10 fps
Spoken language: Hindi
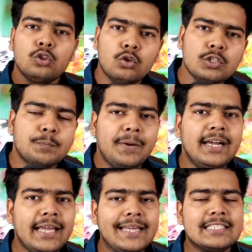तो
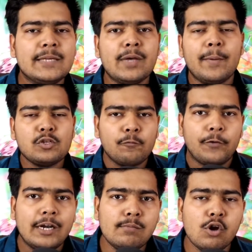स्प्लिट ए में हमें जो
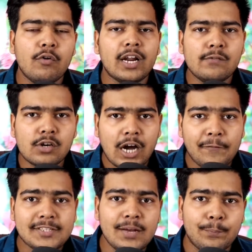विंड ब्लोवर है वो
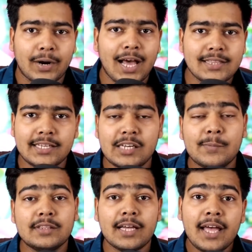काफ़ी ज़्यादा बड़ा देखने
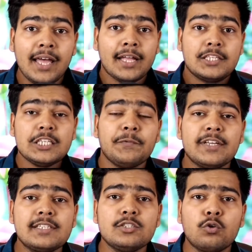मिलता है जिस
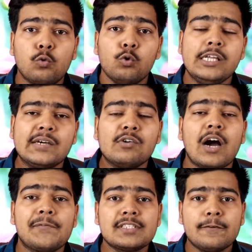वजह से जो कूलिंग है वो
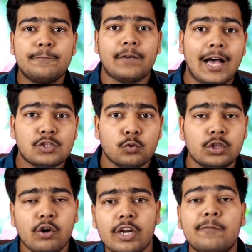काफ़ी ज़्यादा फास्ट
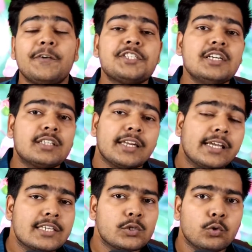होती है और इफिशियंट
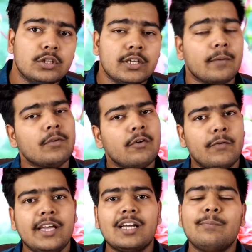तरीके से होती है
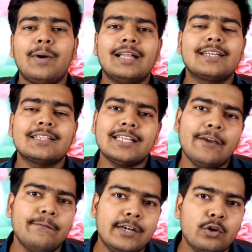वही अगर हम बात करते हैं
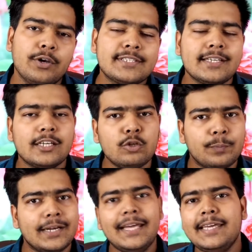विंडो ए की तो
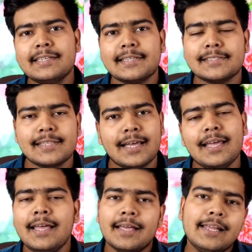भले ही ये सस्ता है
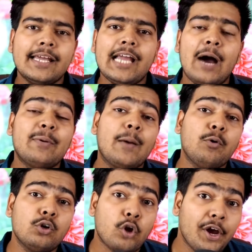लेकिन यहाँ पर
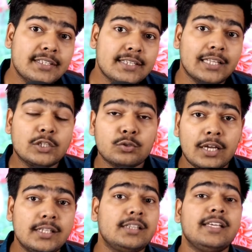आपको नॉइज़ ज़्यादा
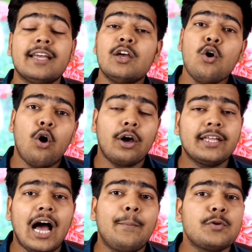सुनाई देती है और
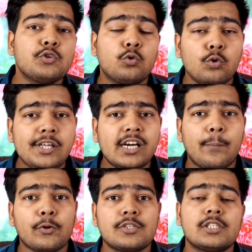यहाँ पर जो कूलिंग का
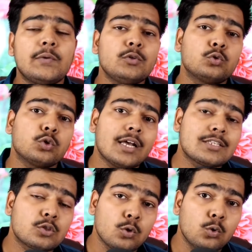प्रोसेस है वो थोड़ा
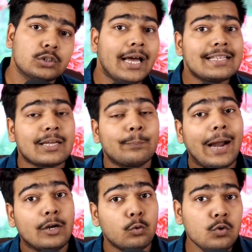स्लो होता है एज
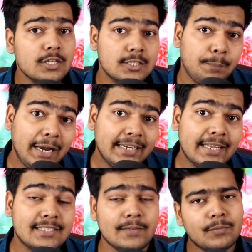कम्पेयर टू स्प्लिट ए
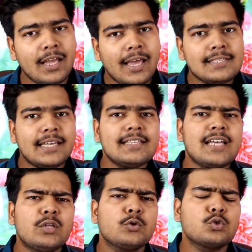इसी के
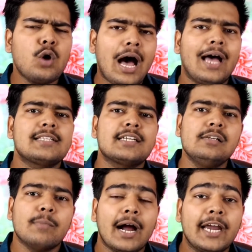साथ दोस्तों
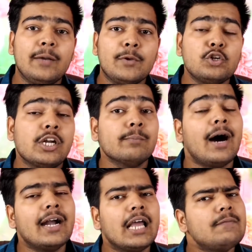आजकल मार्केट में जो
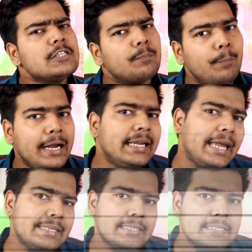डिमांड है वो स्प्लिट ए